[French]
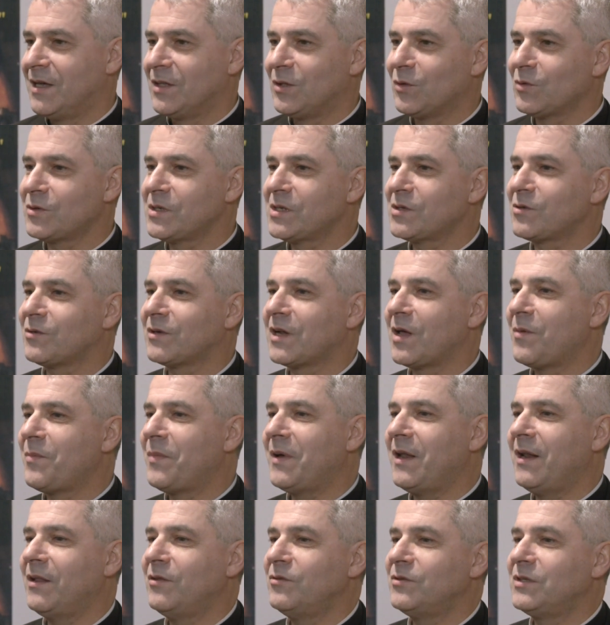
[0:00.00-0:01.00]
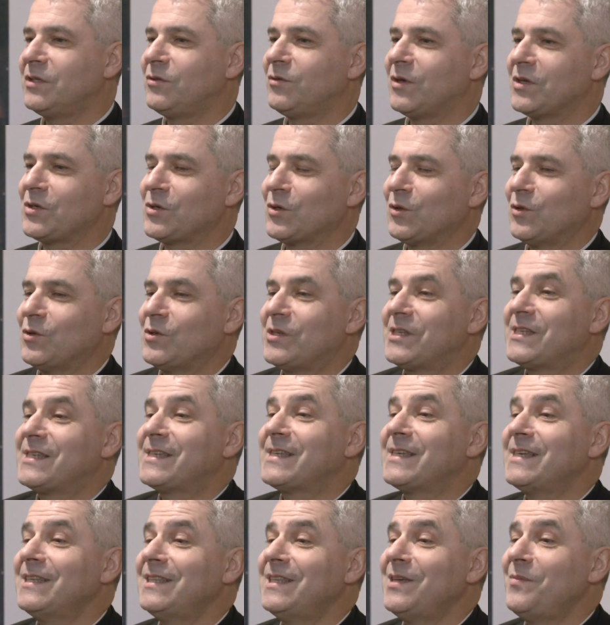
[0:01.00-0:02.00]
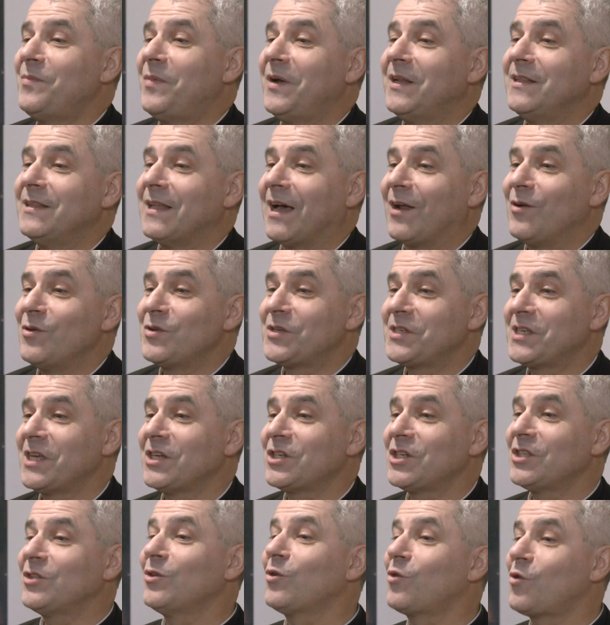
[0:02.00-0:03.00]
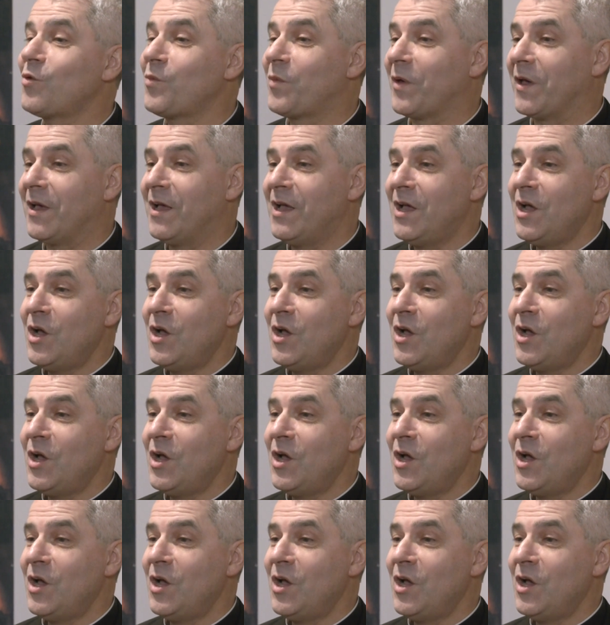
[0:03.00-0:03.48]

Donc, c'est ce qu'on appelle une situation de cédé plénat, Le siège est occupé.